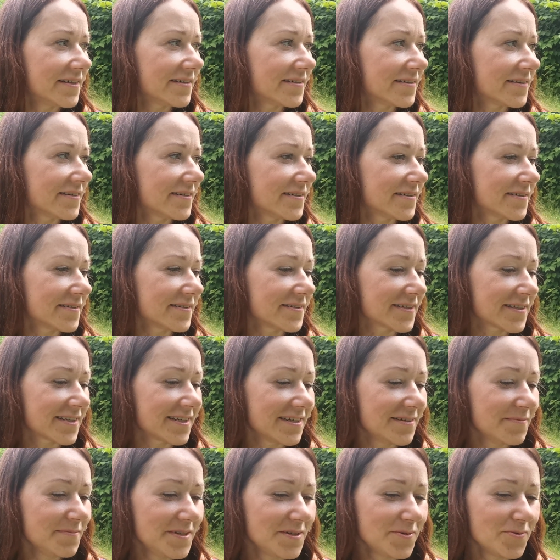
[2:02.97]
e,
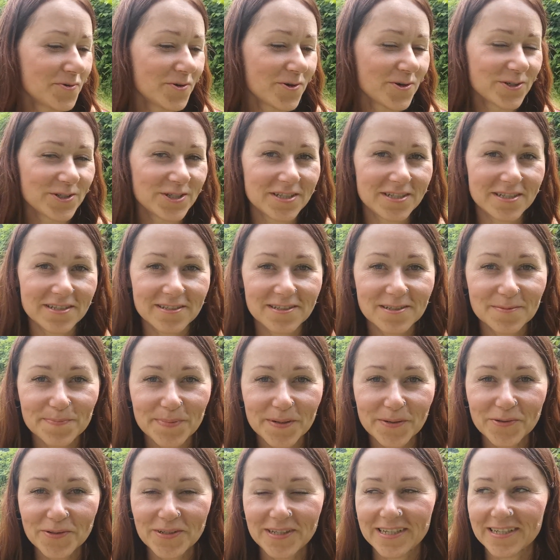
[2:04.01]
takiej miłości,
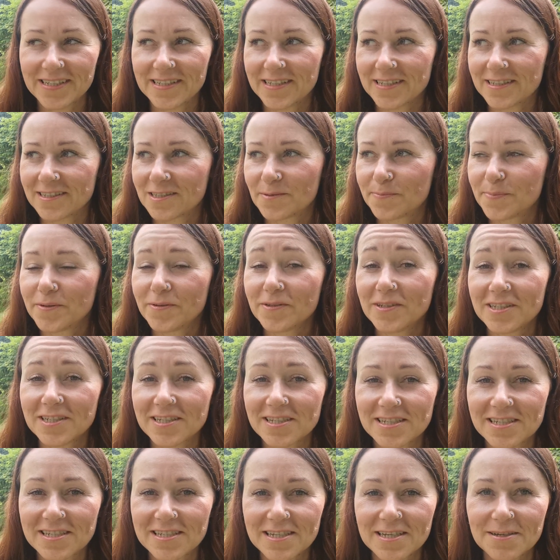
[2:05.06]
spełnienia,
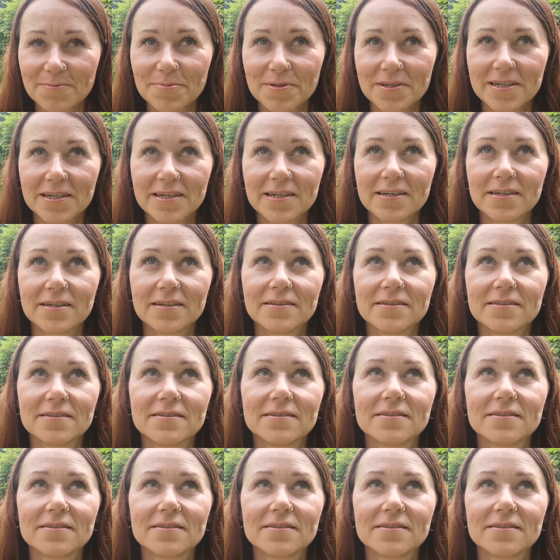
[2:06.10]
spełnienia siebie,